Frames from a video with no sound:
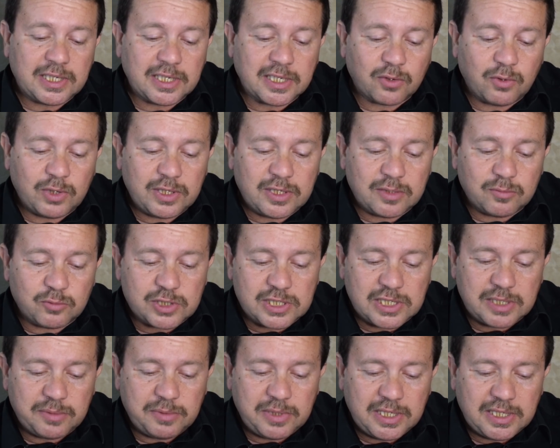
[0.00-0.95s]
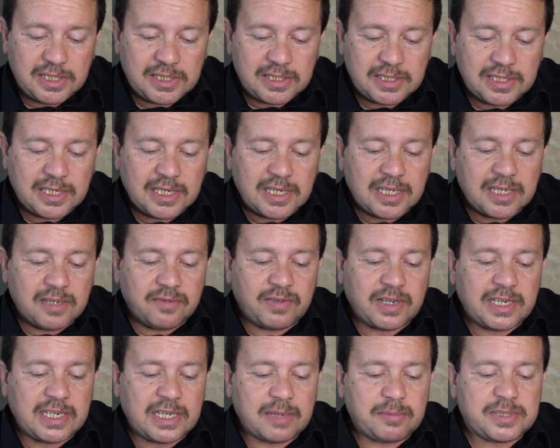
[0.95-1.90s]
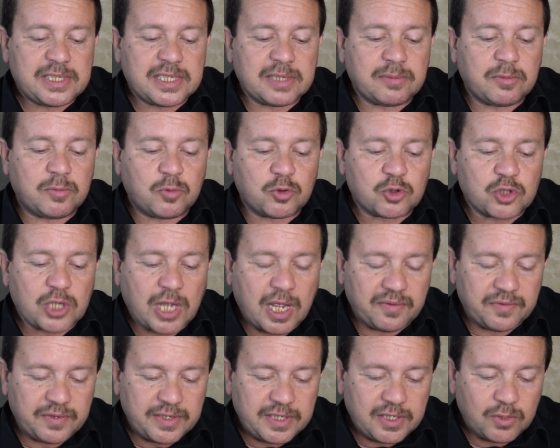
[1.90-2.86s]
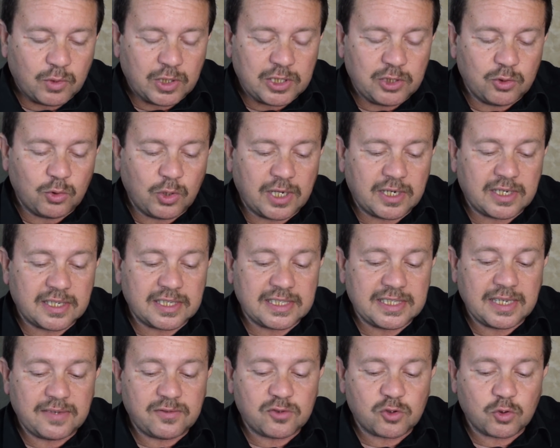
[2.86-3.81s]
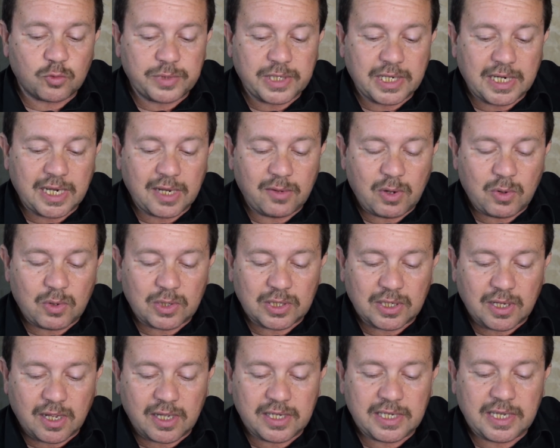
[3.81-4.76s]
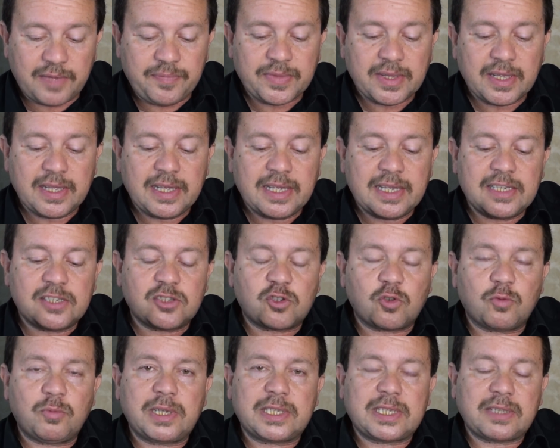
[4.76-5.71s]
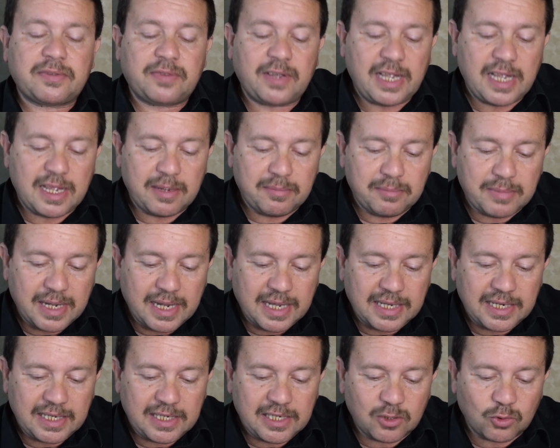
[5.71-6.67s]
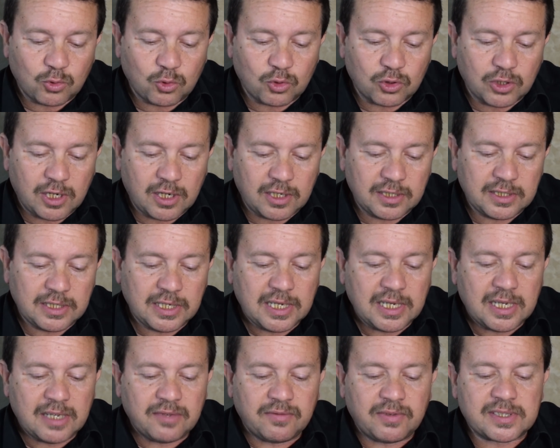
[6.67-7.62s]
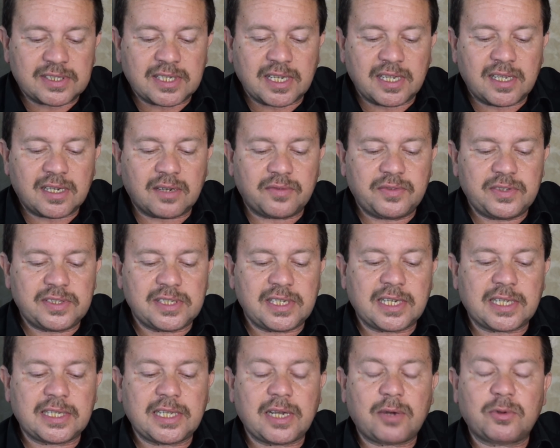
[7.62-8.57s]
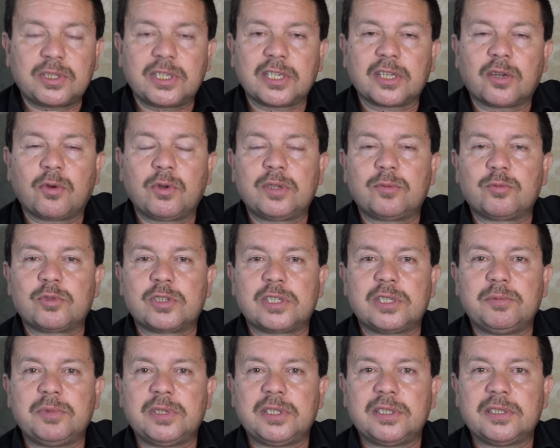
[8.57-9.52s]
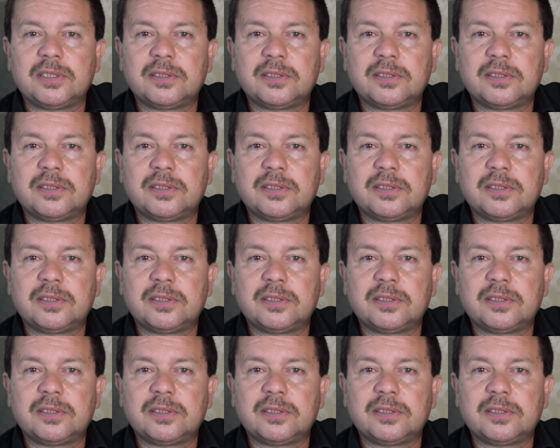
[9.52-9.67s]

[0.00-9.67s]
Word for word: الإخوان المسلمين فليمسك بمصحفه وليجرد نفسه من الهوى والغاية ثم يتفهم ما عليه القرآن فسيرى في ذلك دعوة الإخوان المسلمين